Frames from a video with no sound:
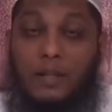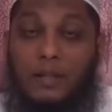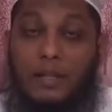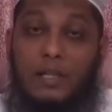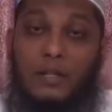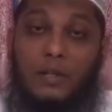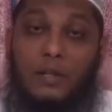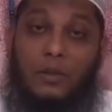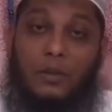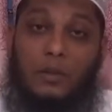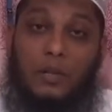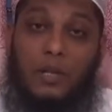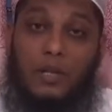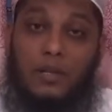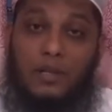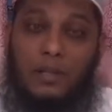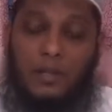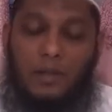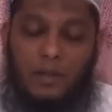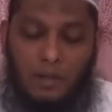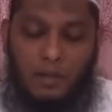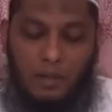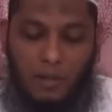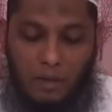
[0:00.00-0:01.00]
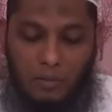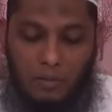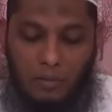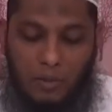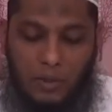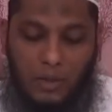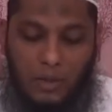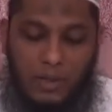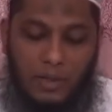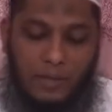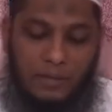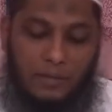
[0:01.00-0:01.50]
রসুল্লাহ সাল
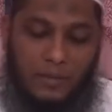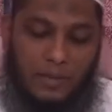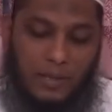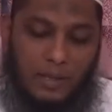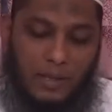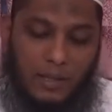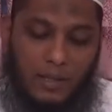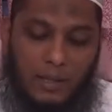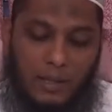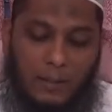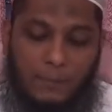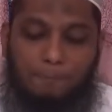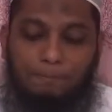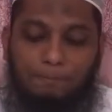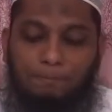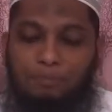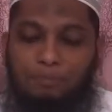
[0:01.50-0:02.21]
আলী হোসাল্লাম